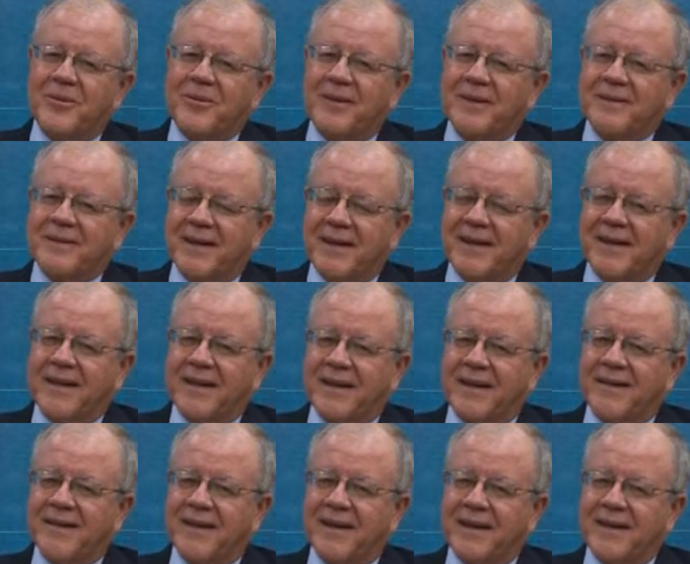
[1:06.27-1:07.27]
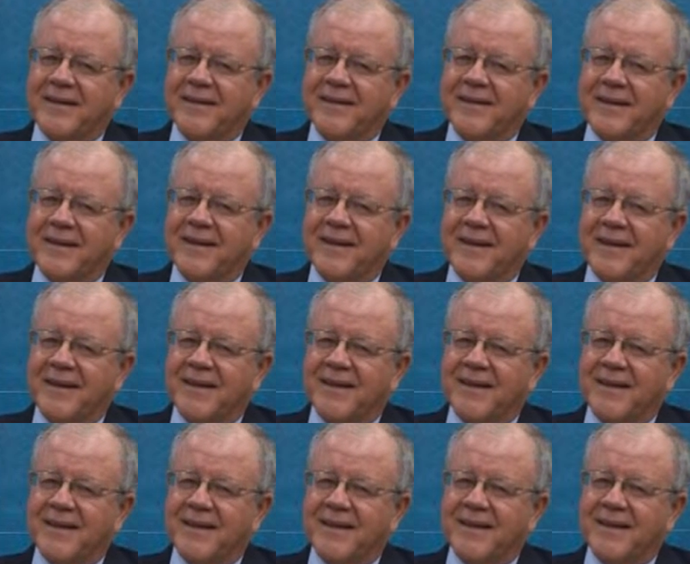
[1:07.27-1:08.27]
nuestra querida Argentina.
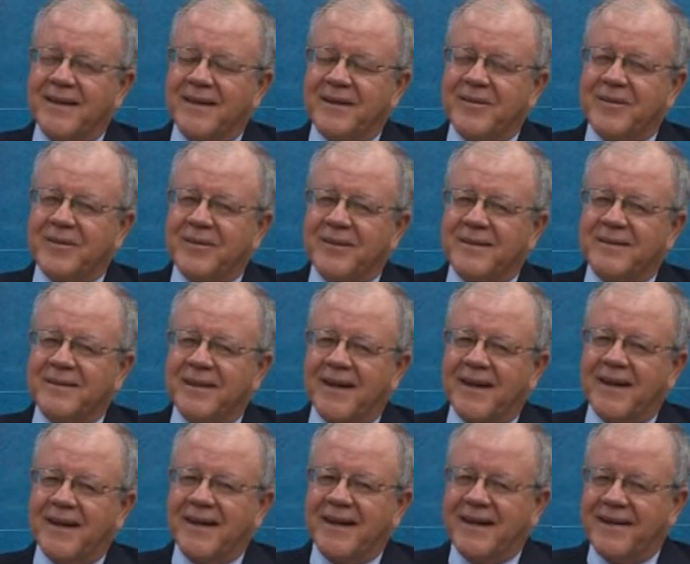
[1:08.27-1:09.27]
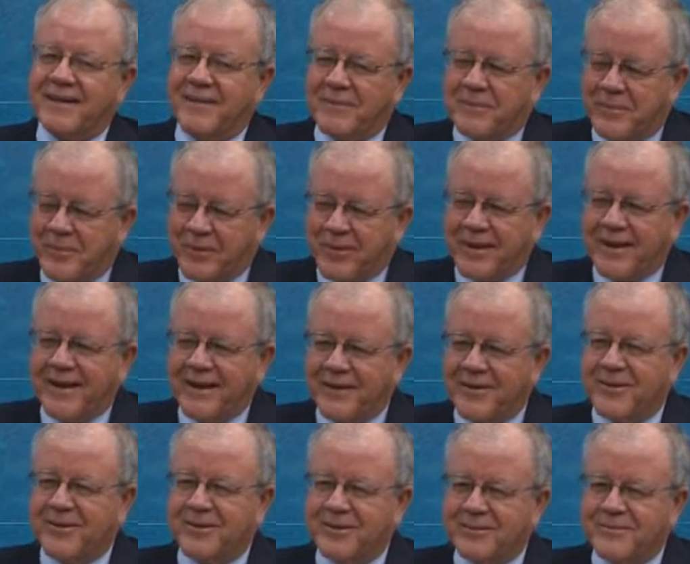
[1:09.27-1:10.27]
Y, digo nuestra querida porque
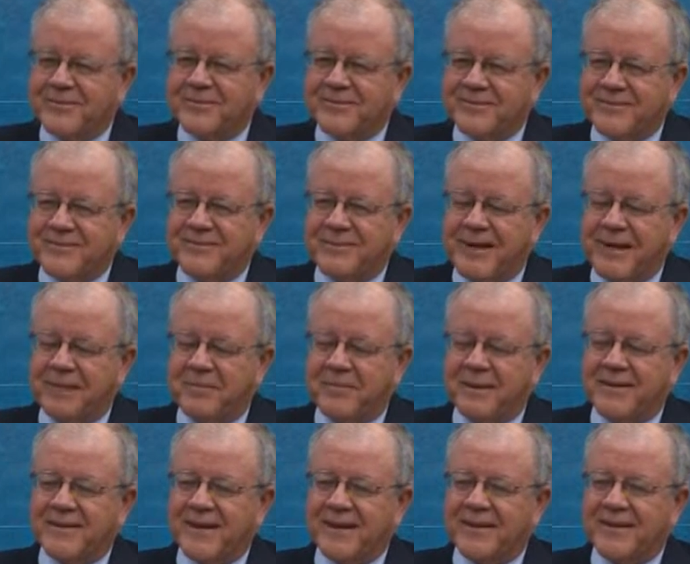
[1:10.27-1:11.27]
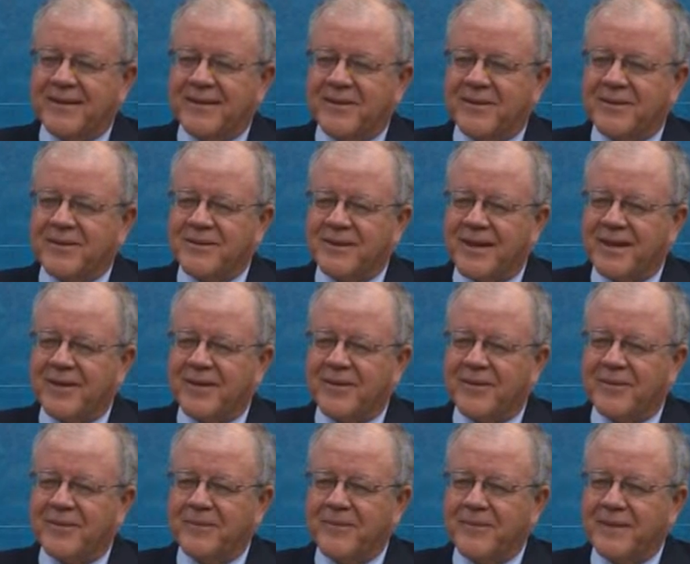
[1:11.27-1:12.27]
yo, a pesar de no
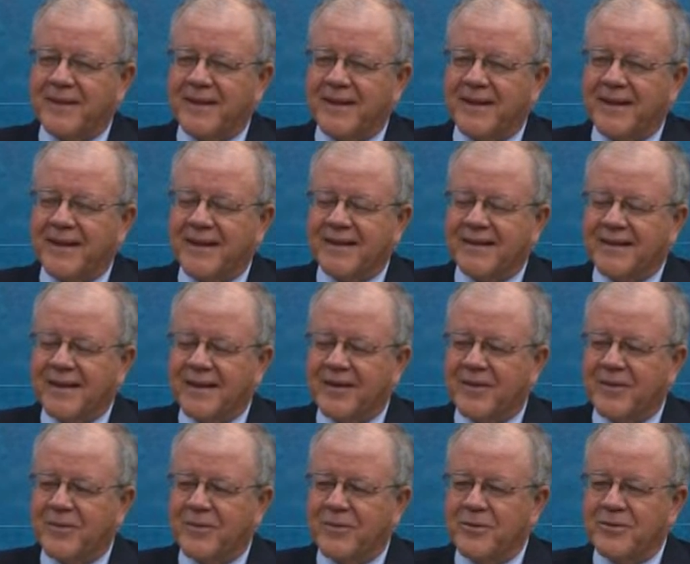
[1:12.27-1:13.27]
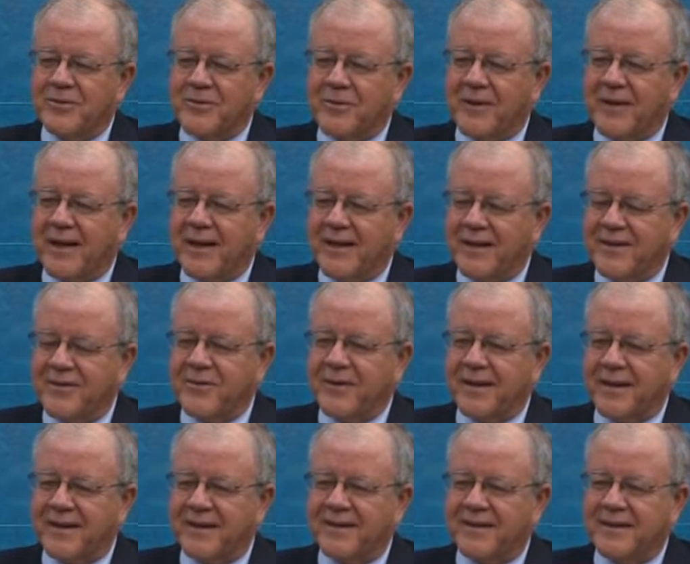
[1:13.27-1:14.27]
serlo, eh, le tengo mucho cariño a
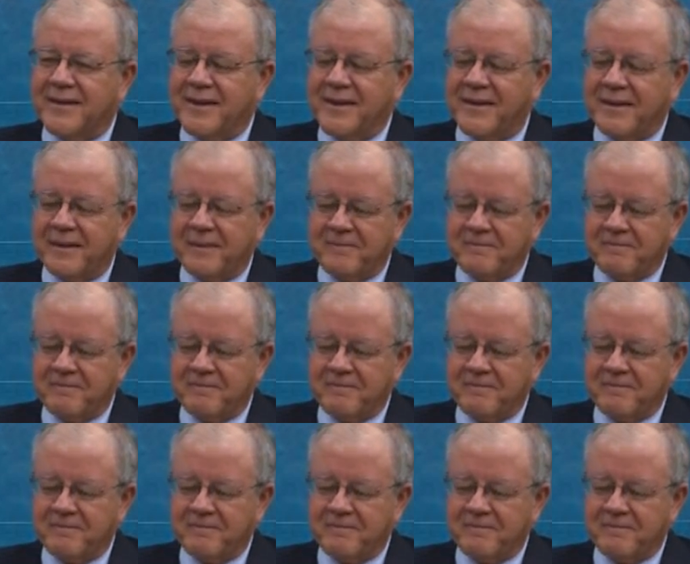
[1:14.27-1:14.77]
Argentina.